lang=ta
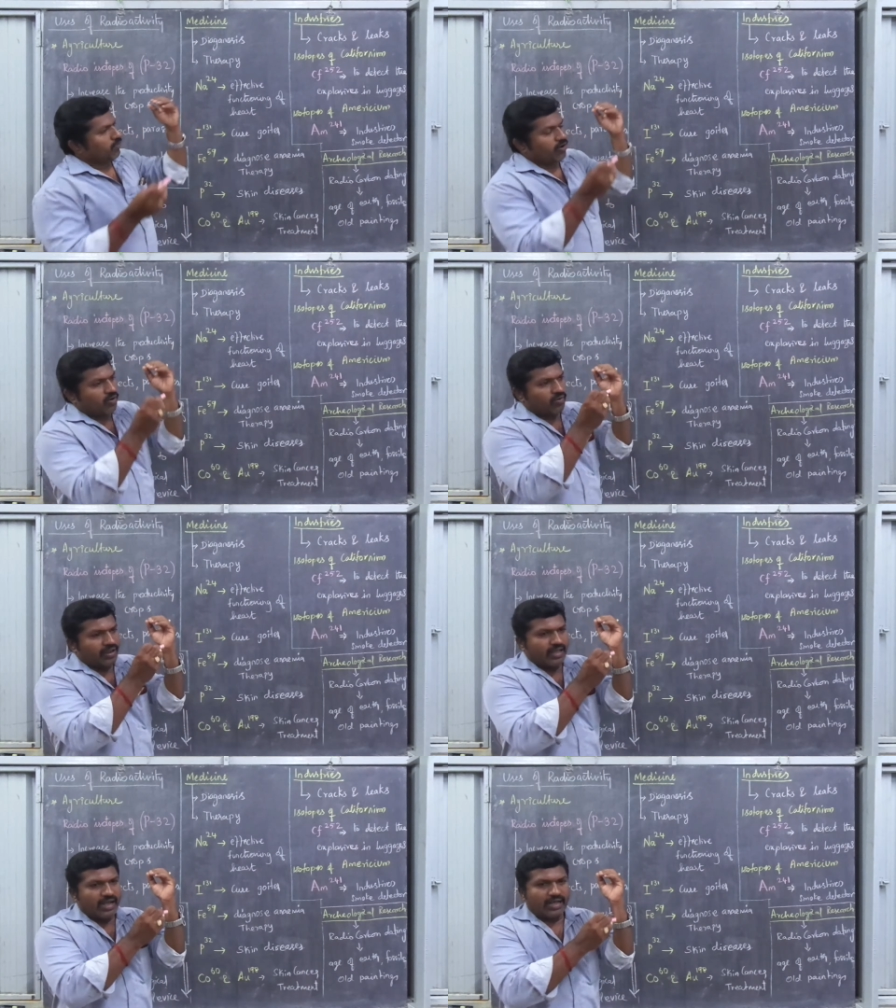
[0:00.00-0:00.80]
அது
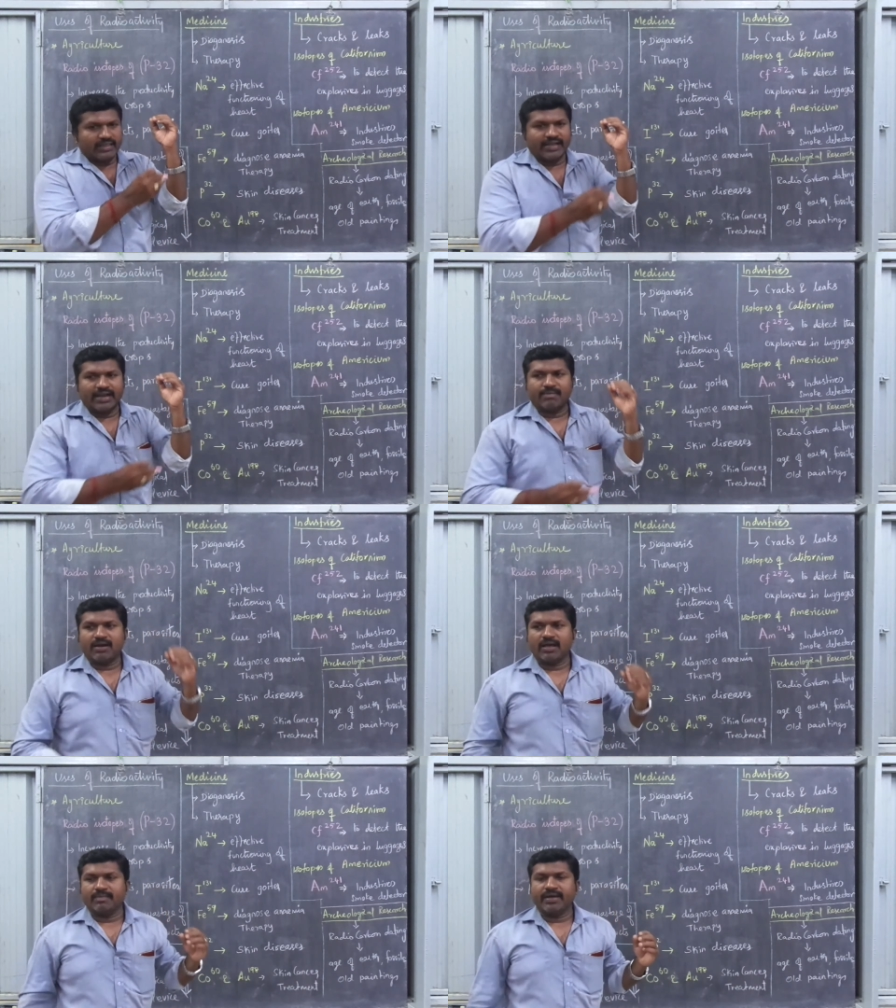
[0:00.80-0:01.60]
போகக்கூடிய அந்த
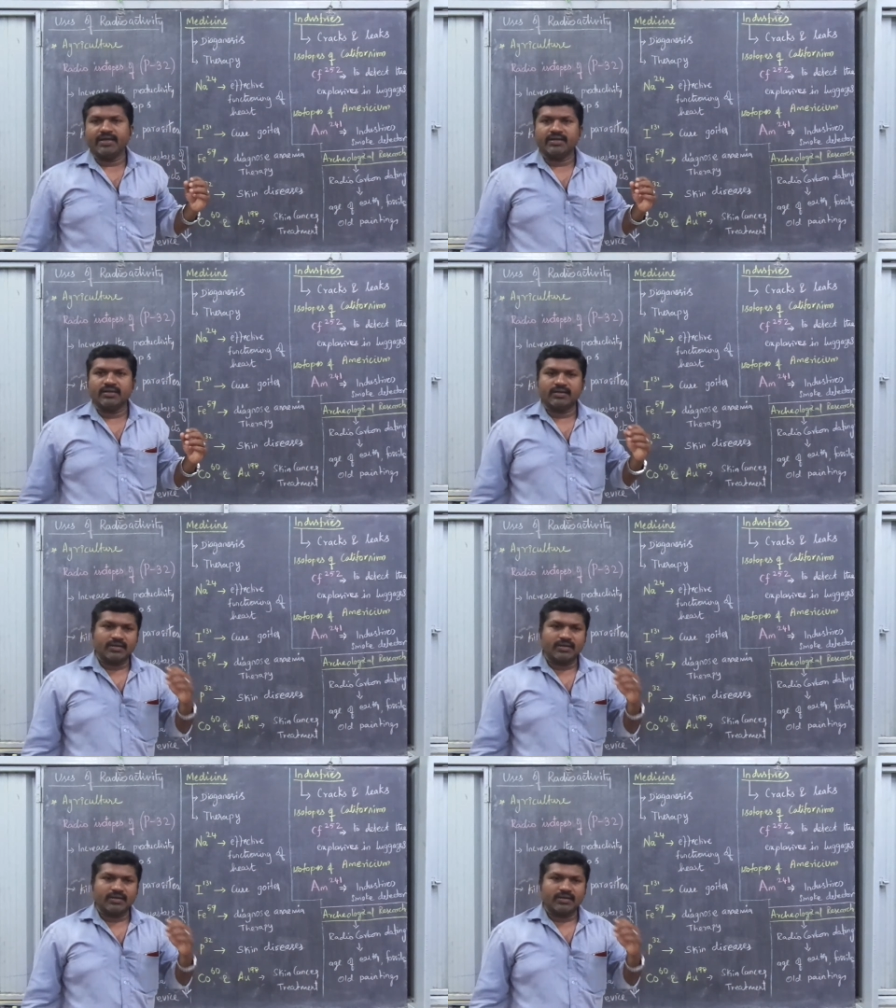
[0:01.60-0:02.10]
இடமெல்லாமே